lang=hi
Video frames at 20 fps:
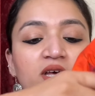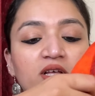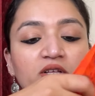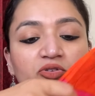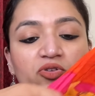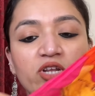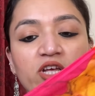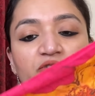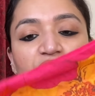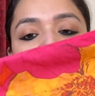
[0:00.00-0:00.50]

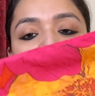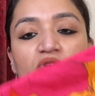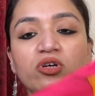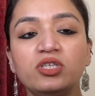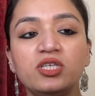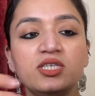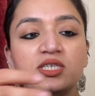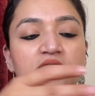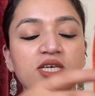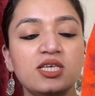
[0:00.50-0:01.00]
थ्री
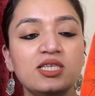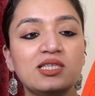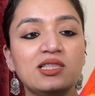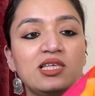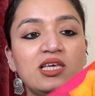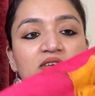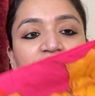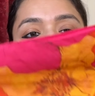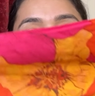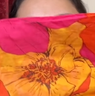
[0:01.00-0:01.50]
फोर्थ इसकी
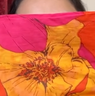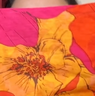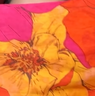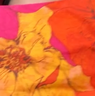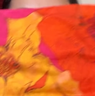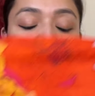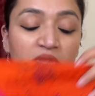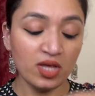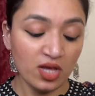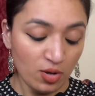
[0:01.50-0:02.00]
स्लीव्स है
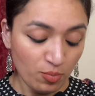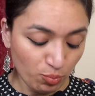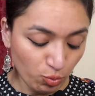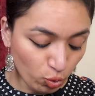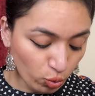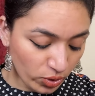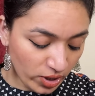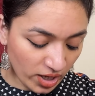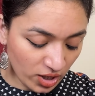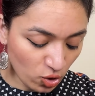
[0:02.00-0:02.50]

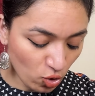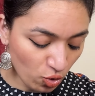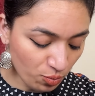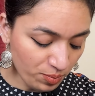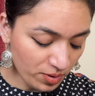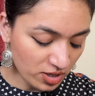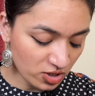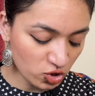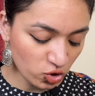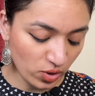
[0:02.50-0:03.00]
पूरे के
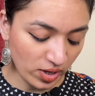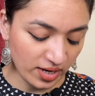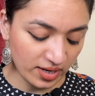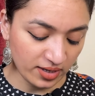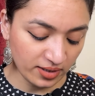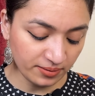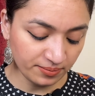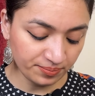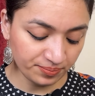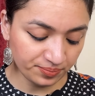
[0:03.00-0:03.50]
ऊपर जो है
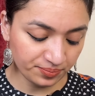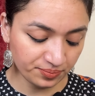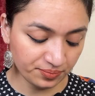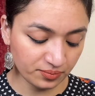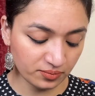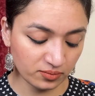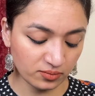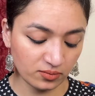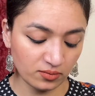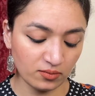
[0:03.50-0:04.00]
ना
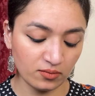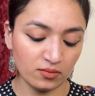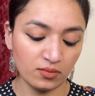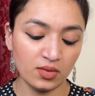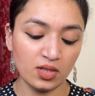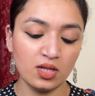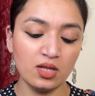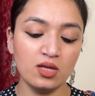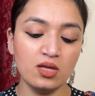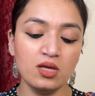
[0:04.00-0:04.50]

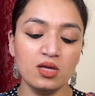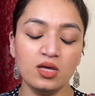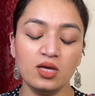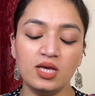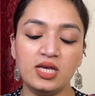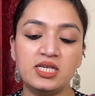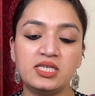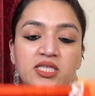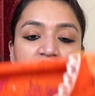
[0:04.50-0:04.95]
इस